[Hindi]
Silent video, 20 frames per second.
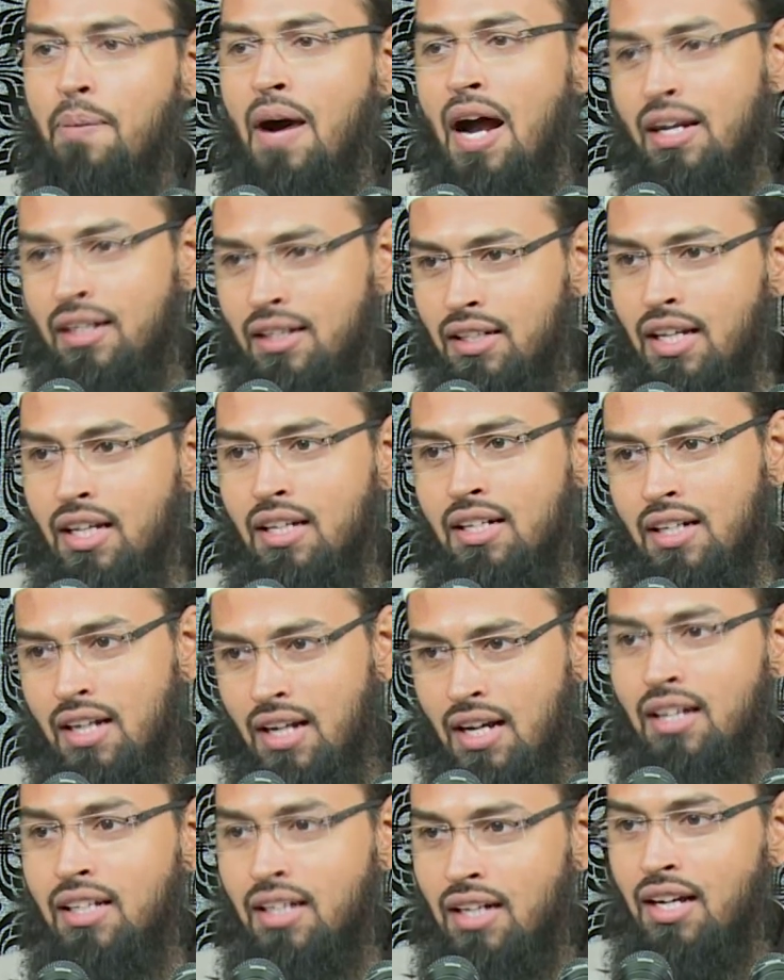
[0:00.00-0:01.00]
पार्टनर
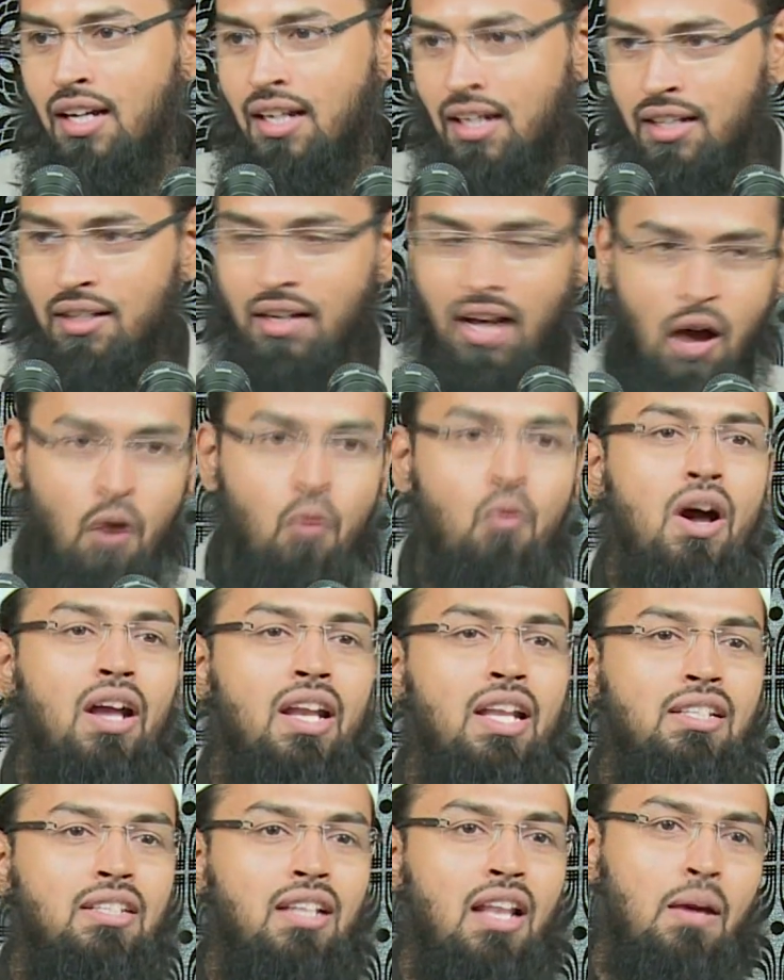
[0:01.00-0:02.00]

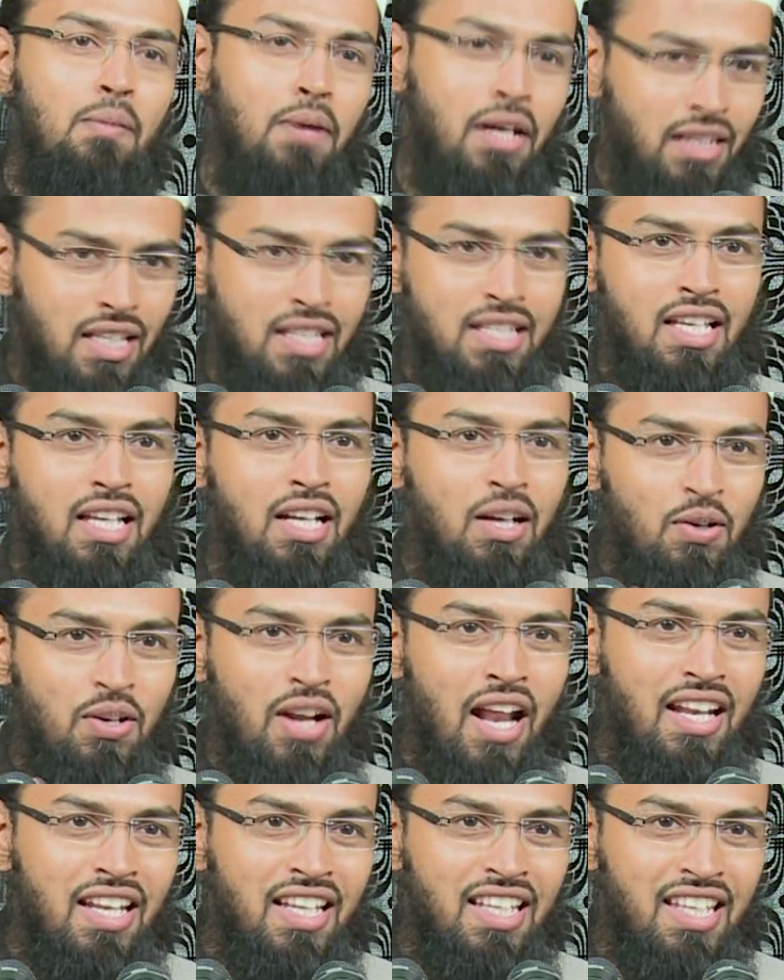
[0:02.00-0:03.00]
हवा सलाम का तस्करा कुरान ने